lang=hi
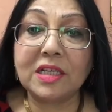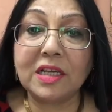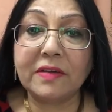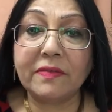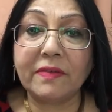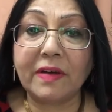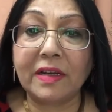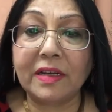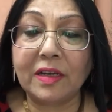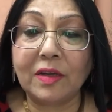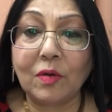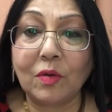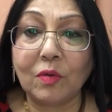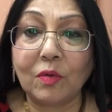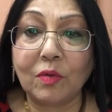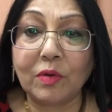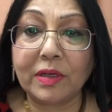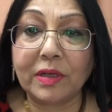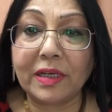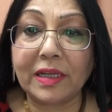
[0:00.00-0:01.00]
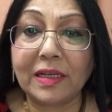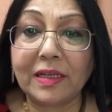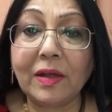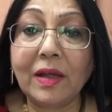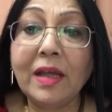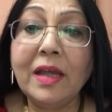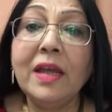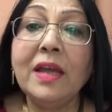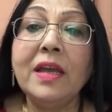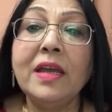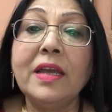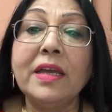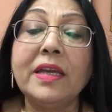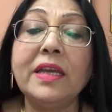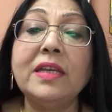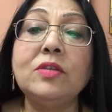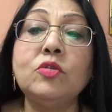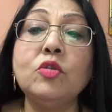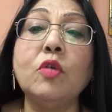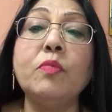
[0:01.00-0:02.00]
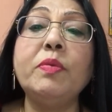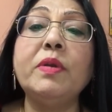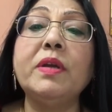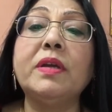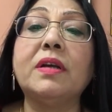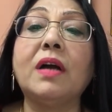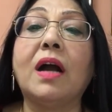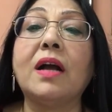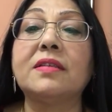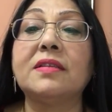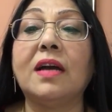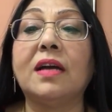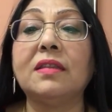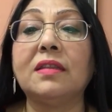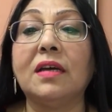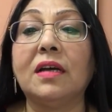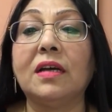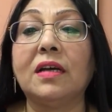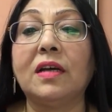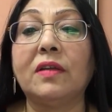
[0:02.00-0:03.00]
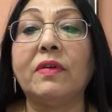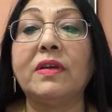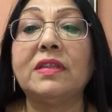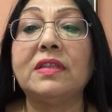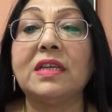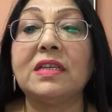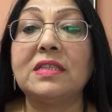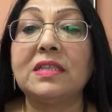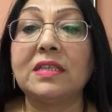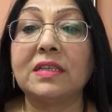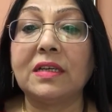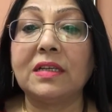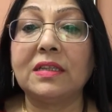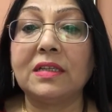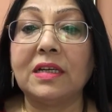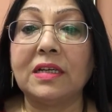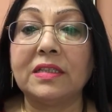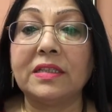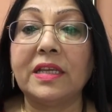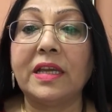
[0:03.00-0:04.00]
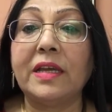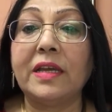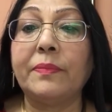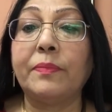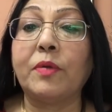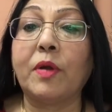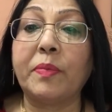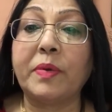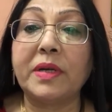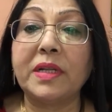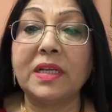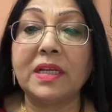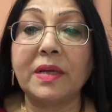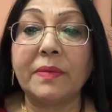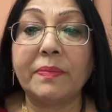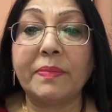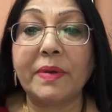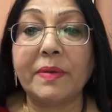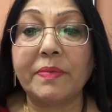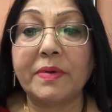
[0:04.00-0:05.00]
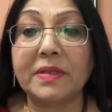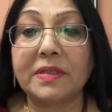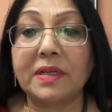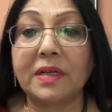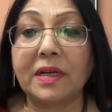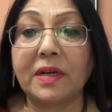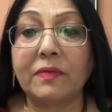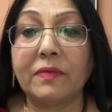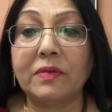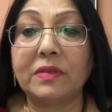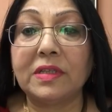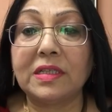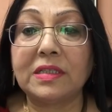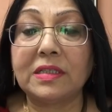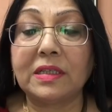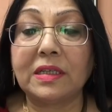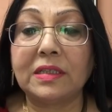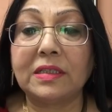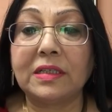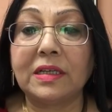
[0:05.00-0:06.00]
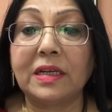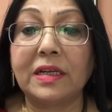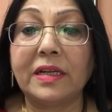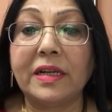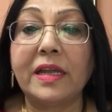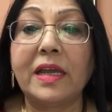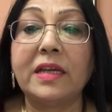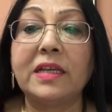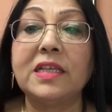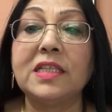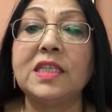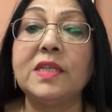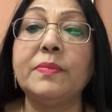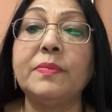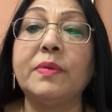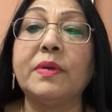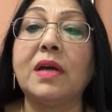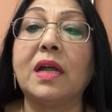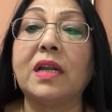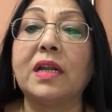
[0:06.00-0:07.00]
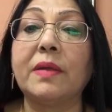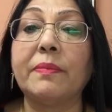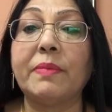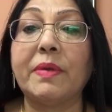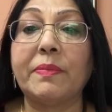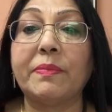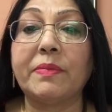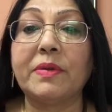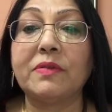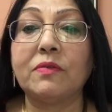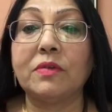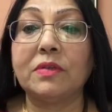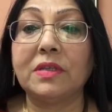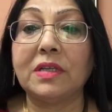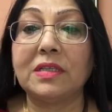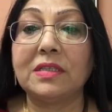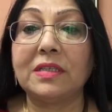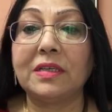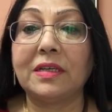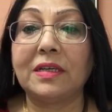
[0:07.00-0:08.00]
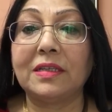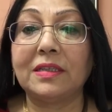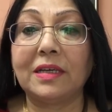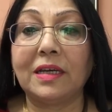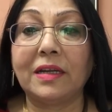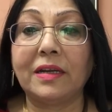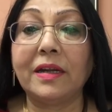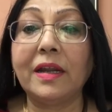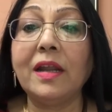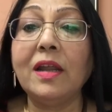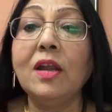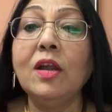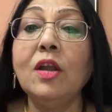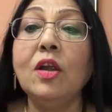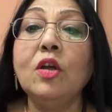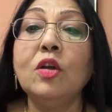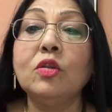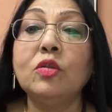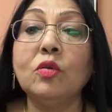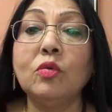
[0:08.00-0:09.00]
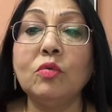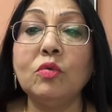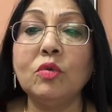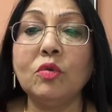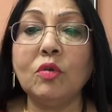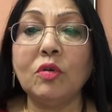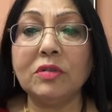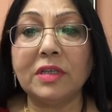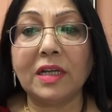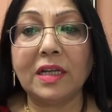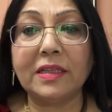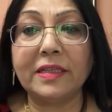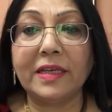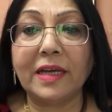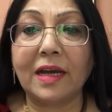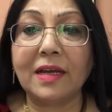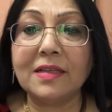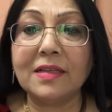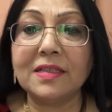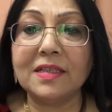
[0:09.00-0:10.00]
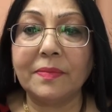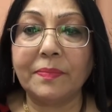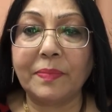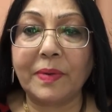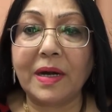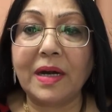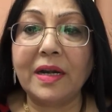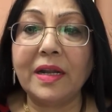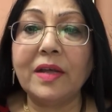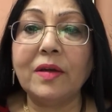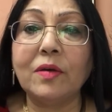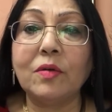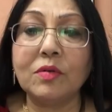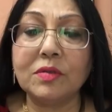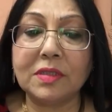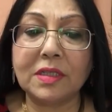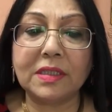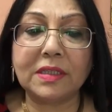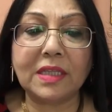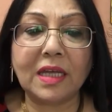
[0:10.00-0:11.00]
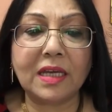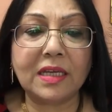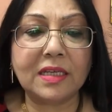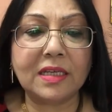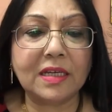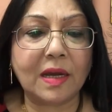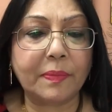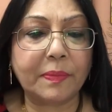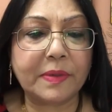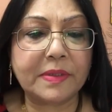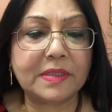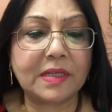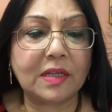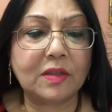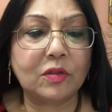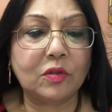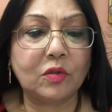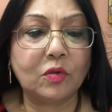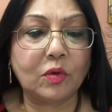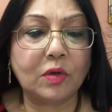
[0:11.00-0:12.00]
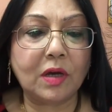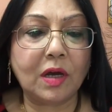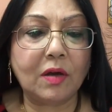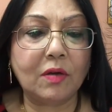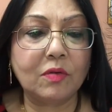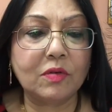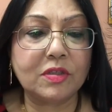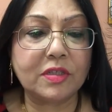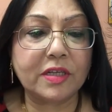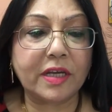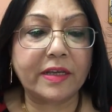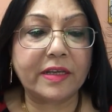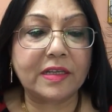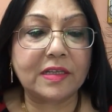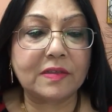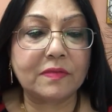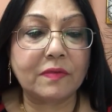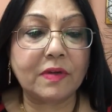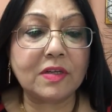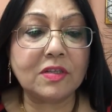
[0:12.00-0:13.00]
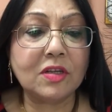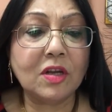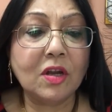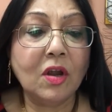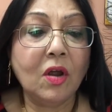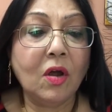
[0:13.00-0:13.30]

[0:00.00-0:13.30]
छः वाले लोगों के लिए कि जो भी कागजात अगर वह दस्तखत करते हैं प्रॉपर्टी के पेपर्स अगर वह दस्तखत कर रहे हैं या किसी प्रकार के पेपर्स वो दस्तखत कर रहे हैं तो उनको ज़रा ध्यान से पढ़ लें हो सकता है कि आपके साथ धोखा हो जाए इस वर्ष